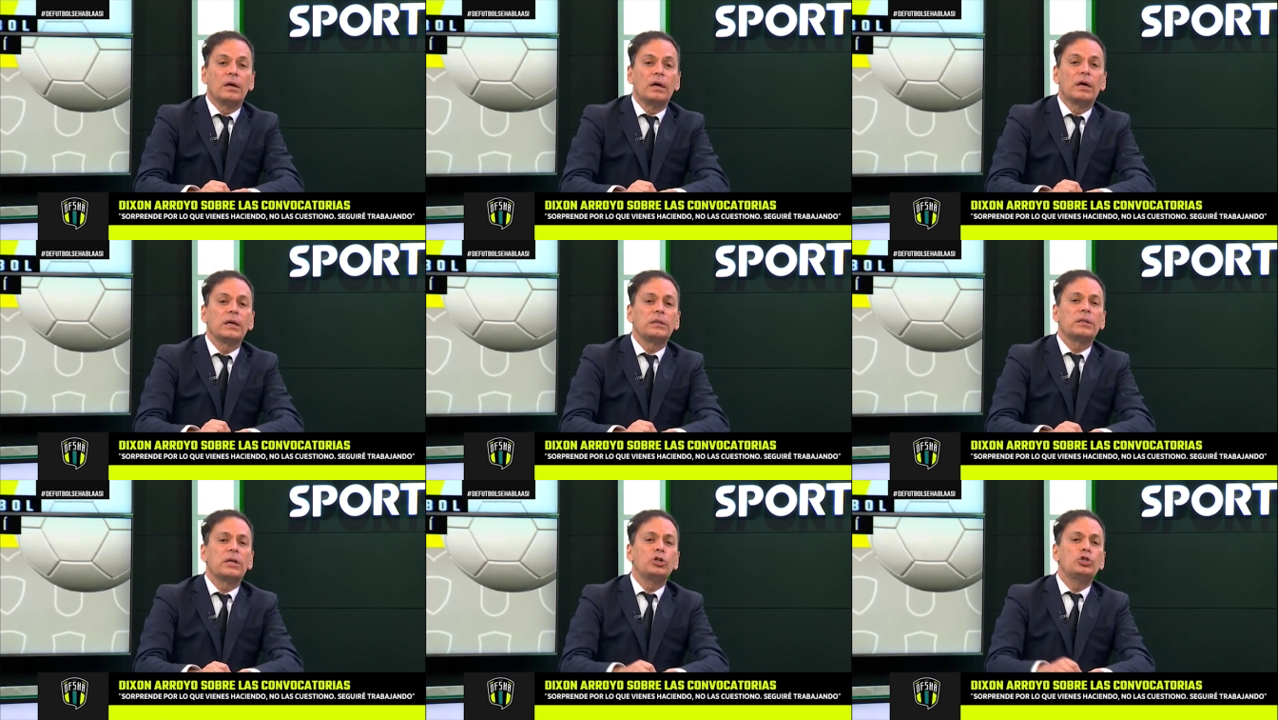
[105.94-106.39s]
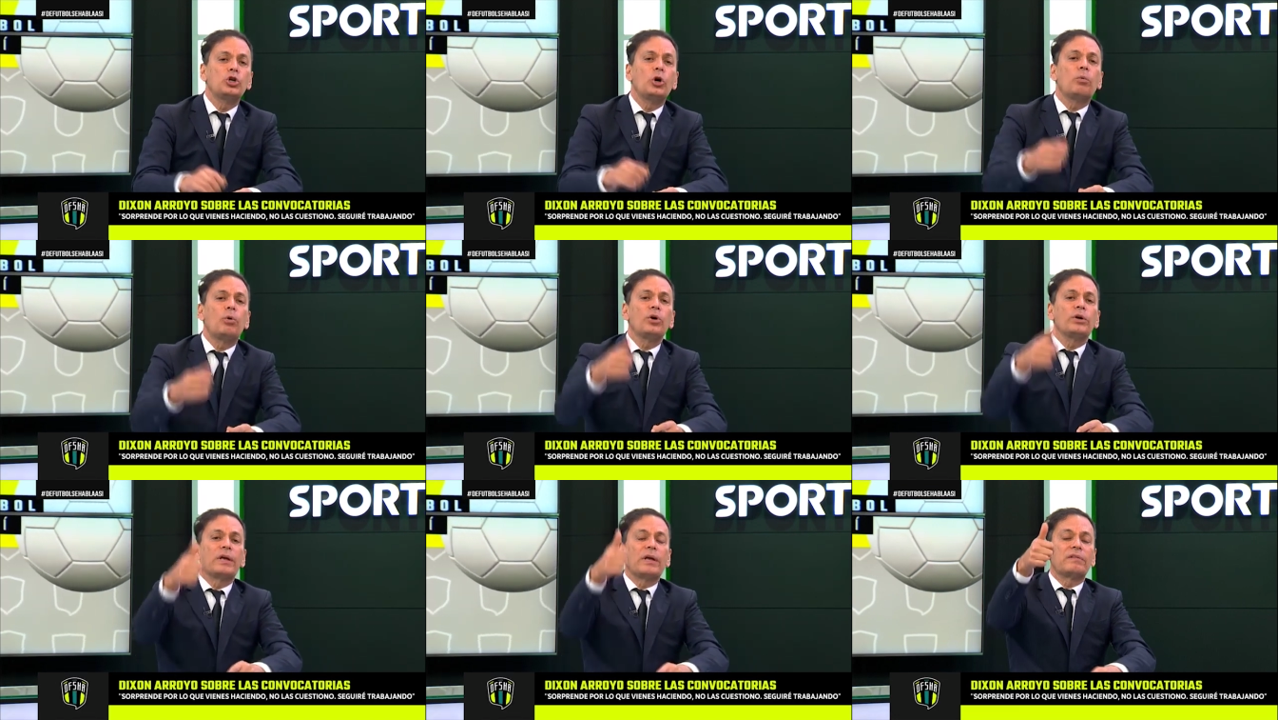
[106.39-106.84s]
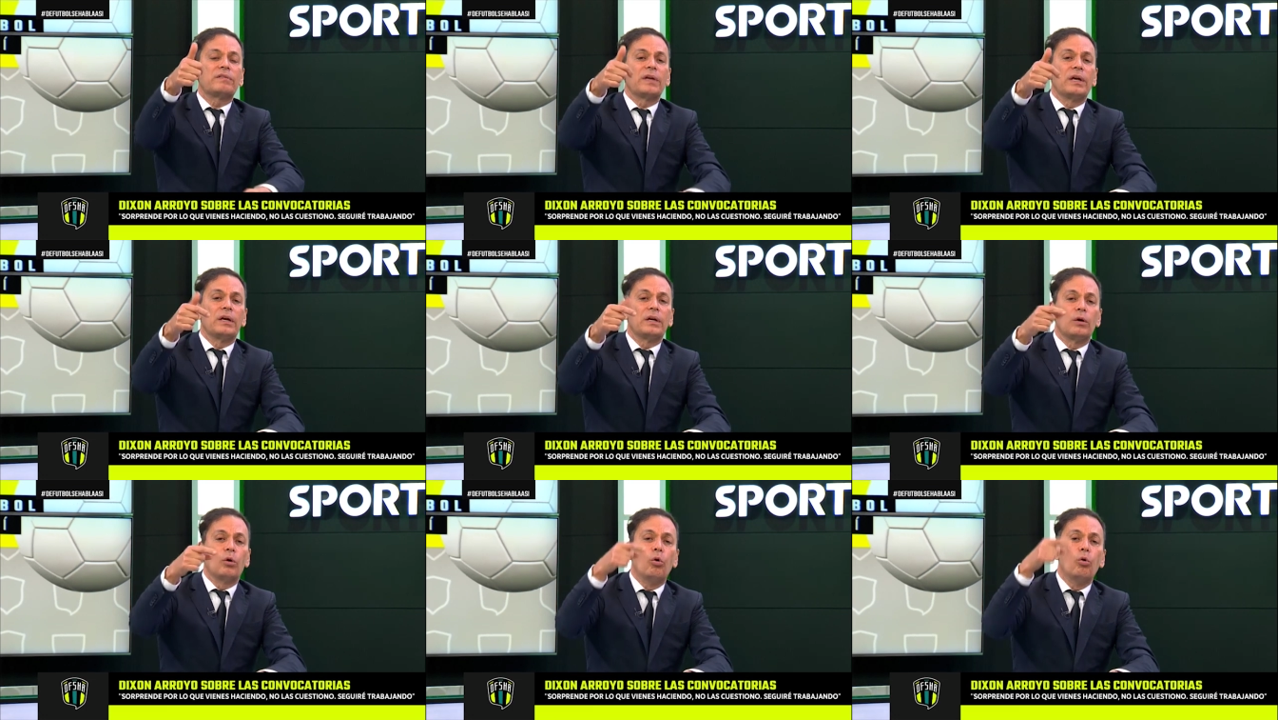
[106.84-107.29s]
este, yo voy a
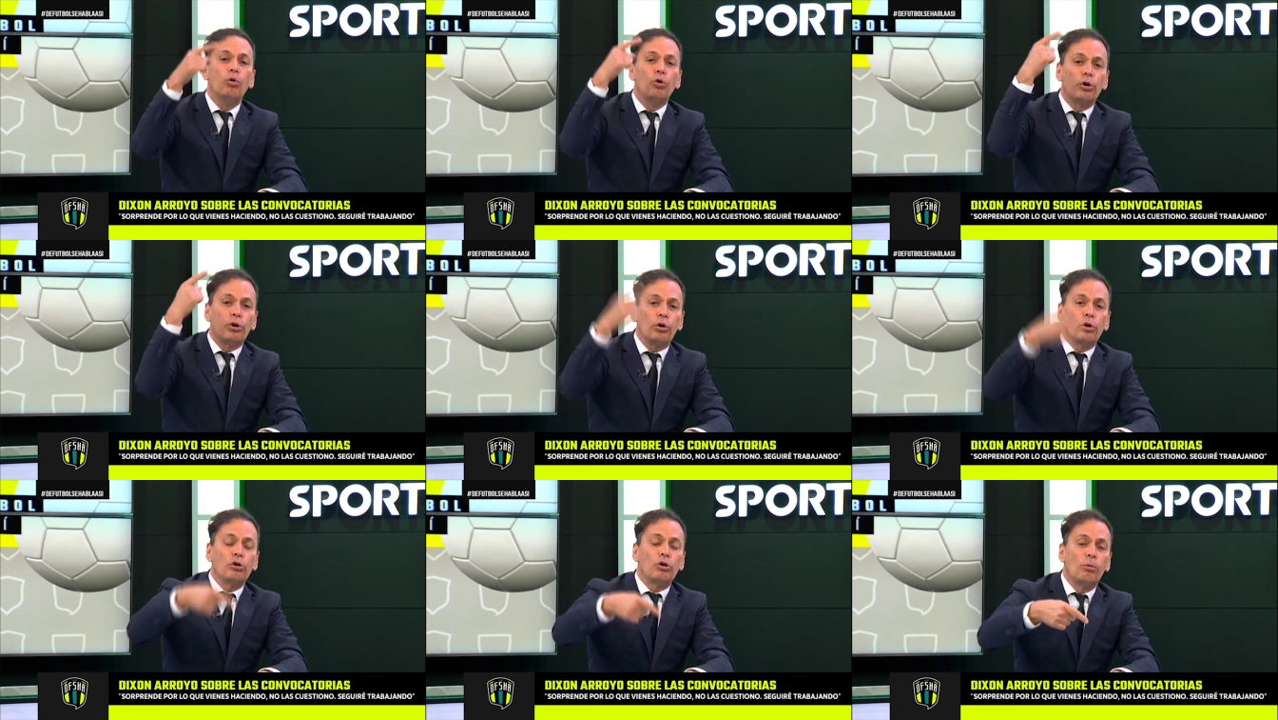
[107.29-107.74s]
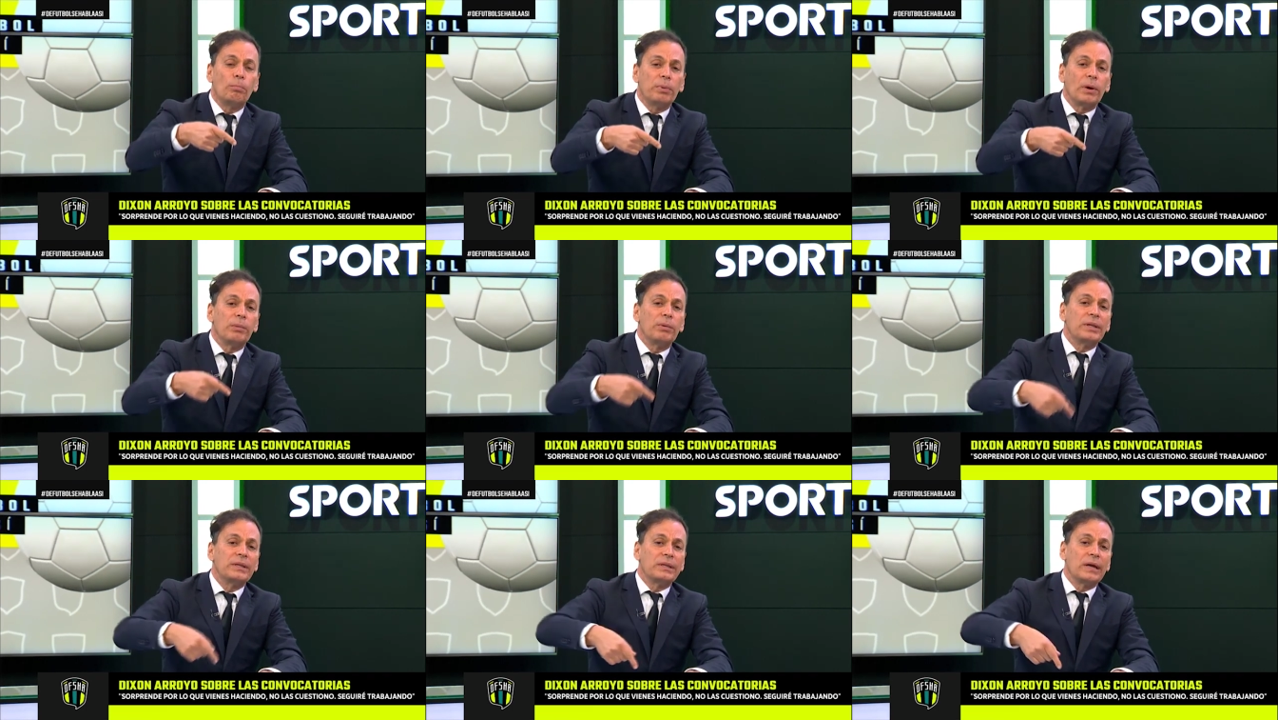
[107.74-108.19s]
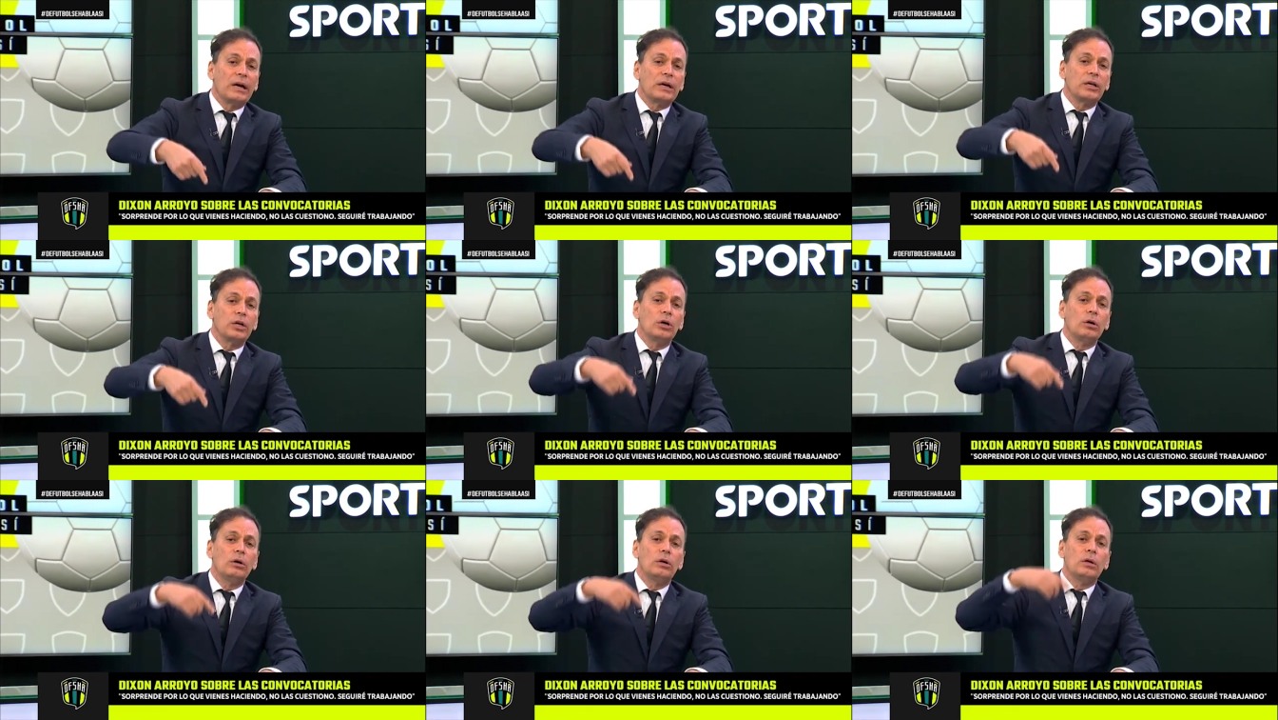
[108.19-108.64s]
hacer un rol
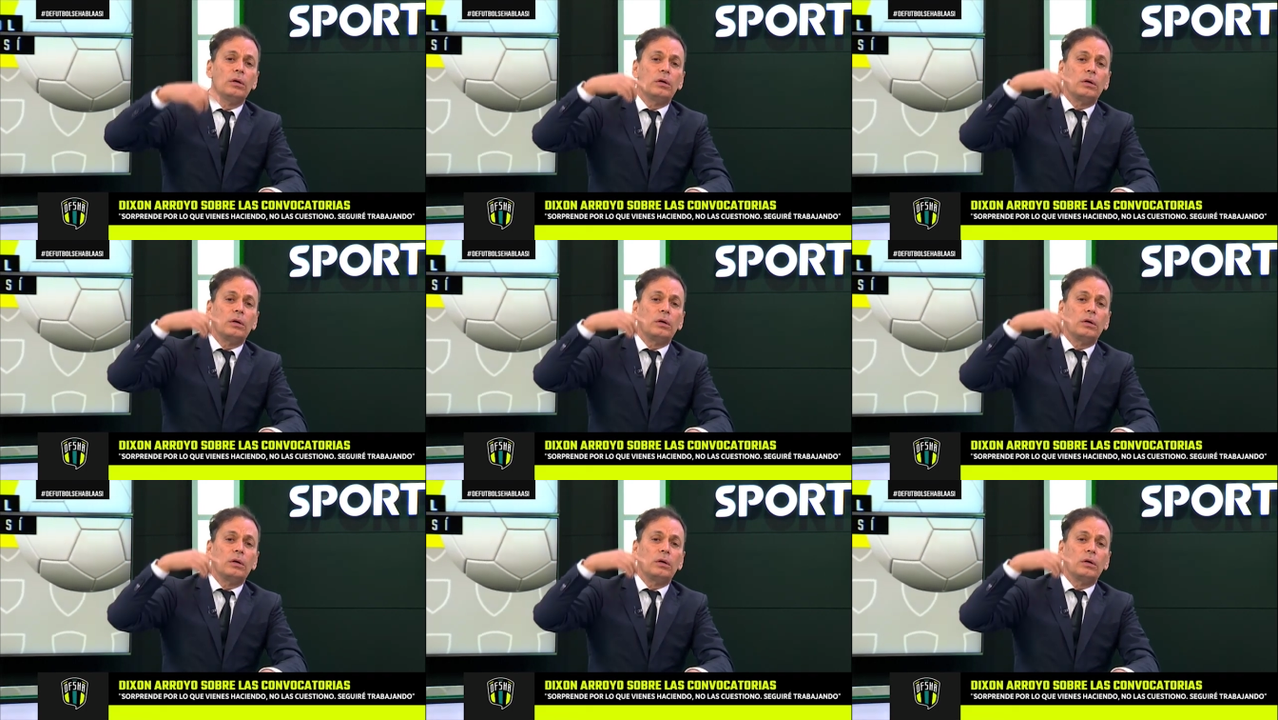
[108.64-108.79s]
complementario,